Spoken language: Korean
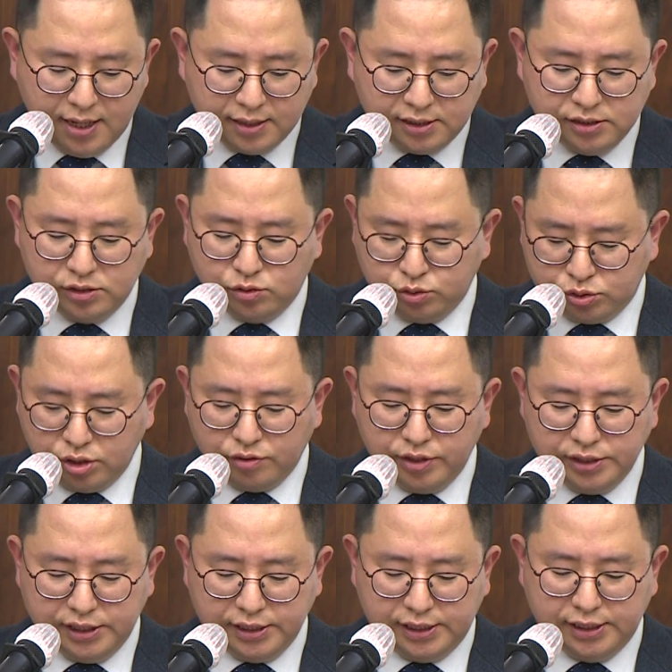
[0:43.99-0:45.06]
그
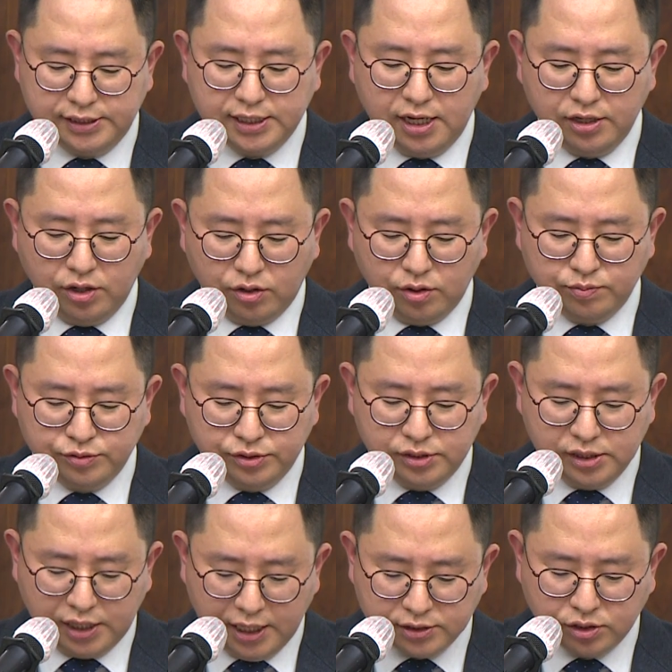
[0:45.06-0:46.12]
구성원인 기자
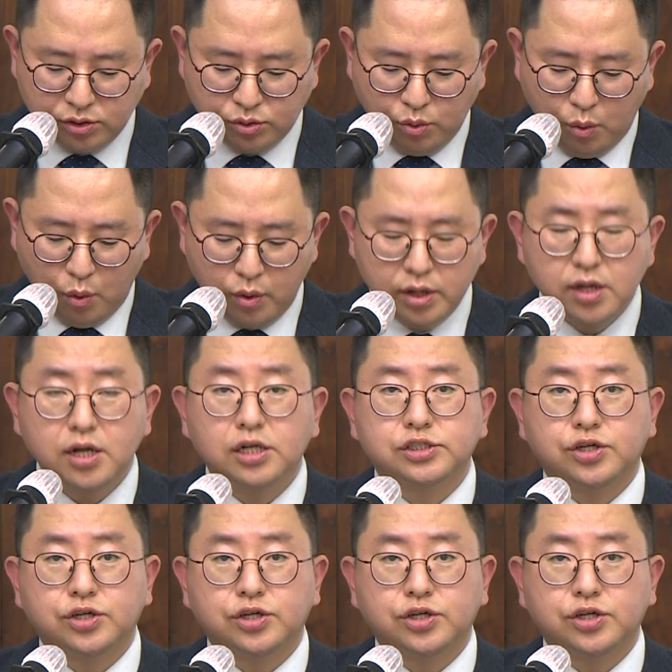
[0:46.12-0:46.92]
여러분들께서도